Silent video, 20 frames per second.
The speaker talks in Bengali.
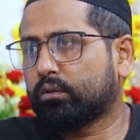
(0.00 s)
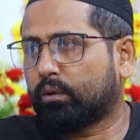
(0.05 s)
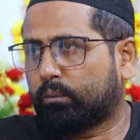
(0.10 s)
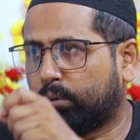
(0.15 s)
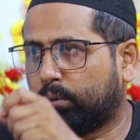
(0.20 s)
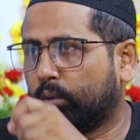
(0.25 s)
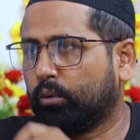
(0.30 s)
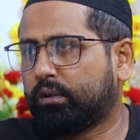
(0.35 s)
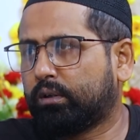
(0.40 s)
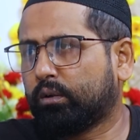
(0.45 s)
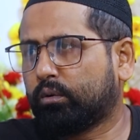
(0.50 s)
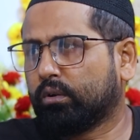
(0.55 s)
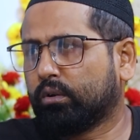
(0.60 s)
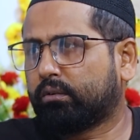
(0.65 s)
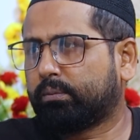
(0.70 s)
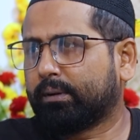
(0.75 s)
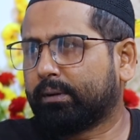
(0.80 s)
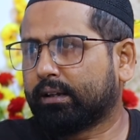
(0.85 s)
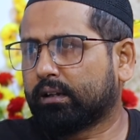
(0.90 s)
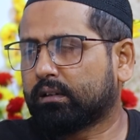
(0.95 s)
তোর বউ ঠিক
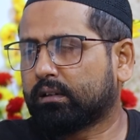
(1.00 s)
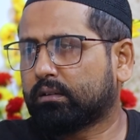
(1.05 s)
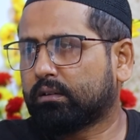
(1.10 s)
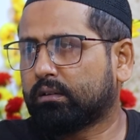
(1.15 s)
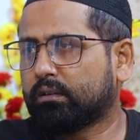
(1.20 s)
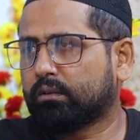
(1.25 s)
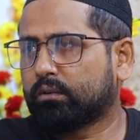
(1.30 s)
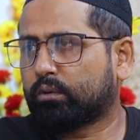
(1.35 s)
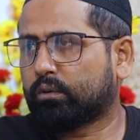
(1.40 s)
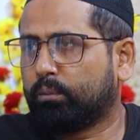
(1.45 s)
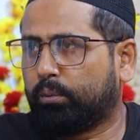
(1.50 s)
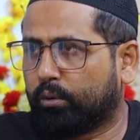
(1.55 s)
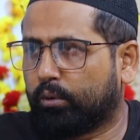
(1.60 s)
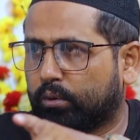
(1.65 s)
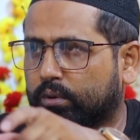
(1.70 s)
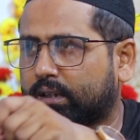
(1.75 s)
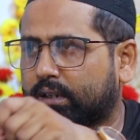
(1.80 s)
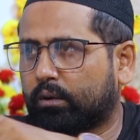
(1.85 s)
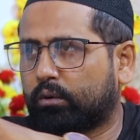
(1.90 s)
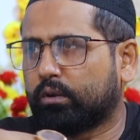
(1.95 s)
করিস বেটা তোর
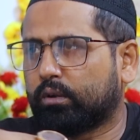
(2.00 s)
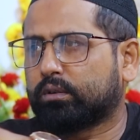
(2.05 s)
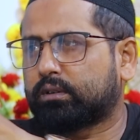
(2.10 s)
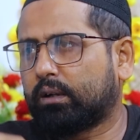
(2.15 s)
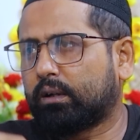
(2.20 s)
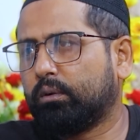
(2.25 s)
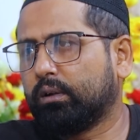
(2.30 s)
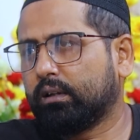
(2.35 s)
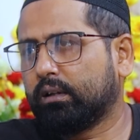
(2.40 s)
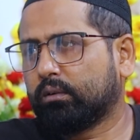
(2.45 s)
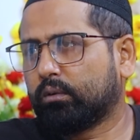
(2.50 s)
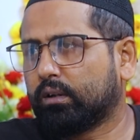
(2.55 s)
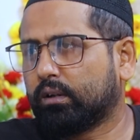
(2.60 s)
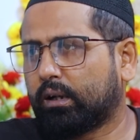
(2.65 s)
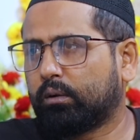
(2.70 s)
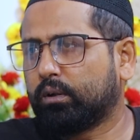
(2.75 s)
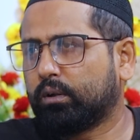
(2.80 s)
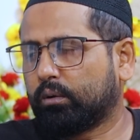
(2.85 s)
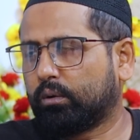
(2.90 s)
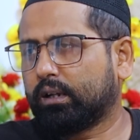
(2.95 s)
বউকে তা করে তা করে
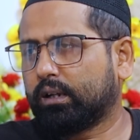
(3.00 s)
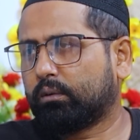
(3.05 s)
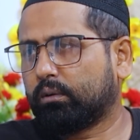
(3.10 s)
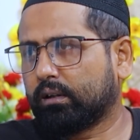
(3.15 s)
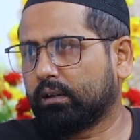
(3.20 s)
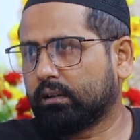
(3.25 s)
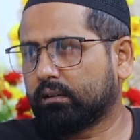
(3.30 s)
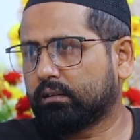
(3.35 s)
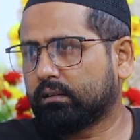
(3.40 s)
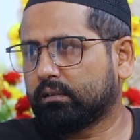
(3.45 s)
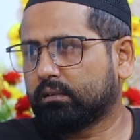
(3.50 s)
ওলা করে হলা করে